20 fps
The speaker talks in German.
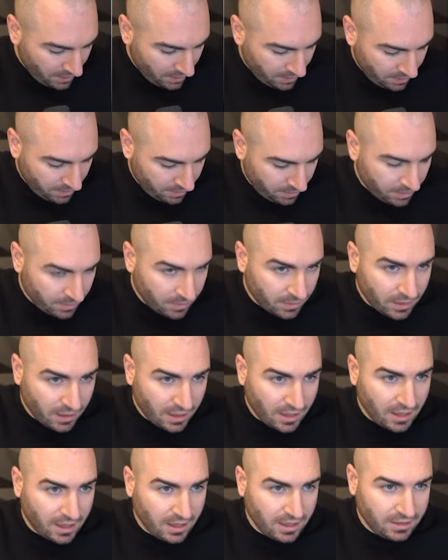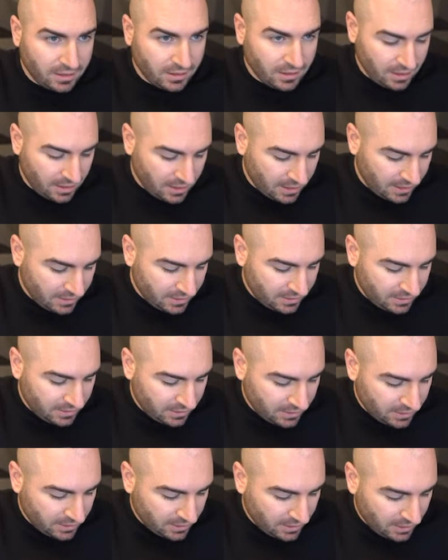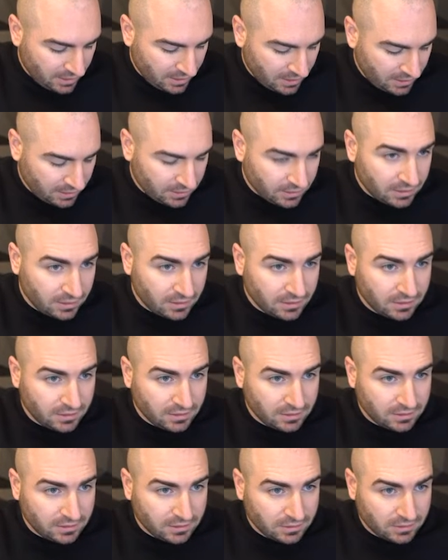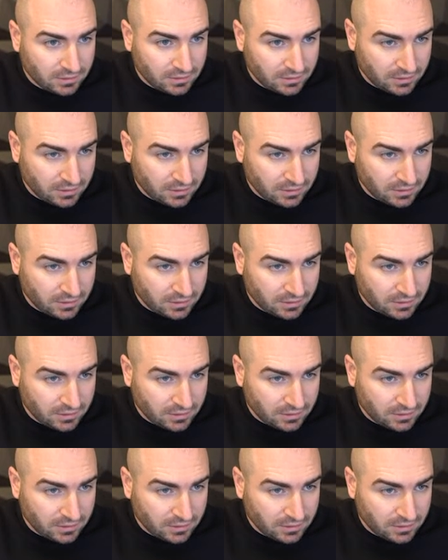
Ähm, ein einzigartiges